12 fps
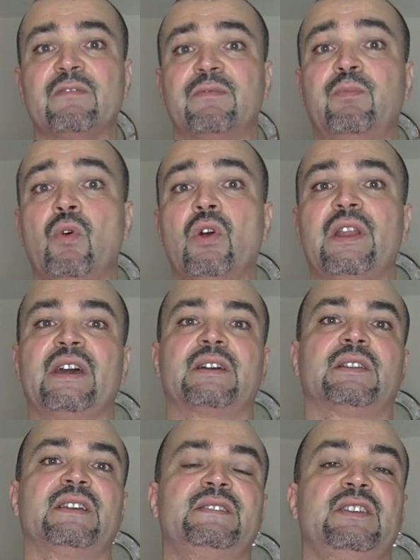в более
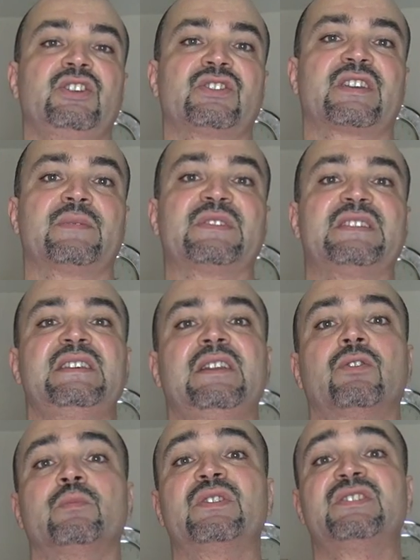классическом стиле,
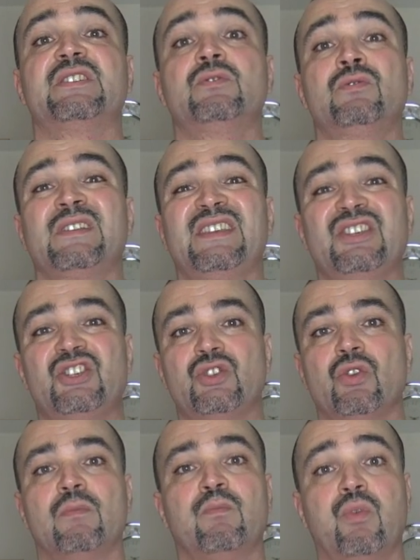он бы тянул
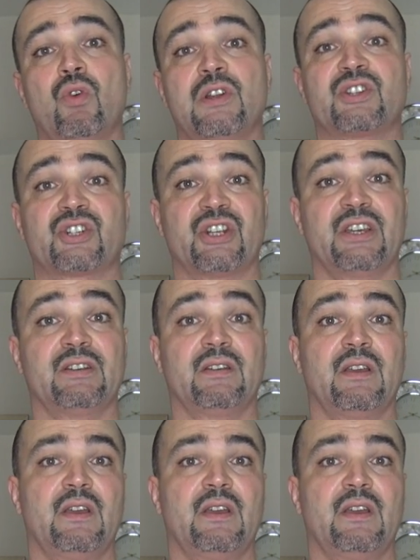еще больше.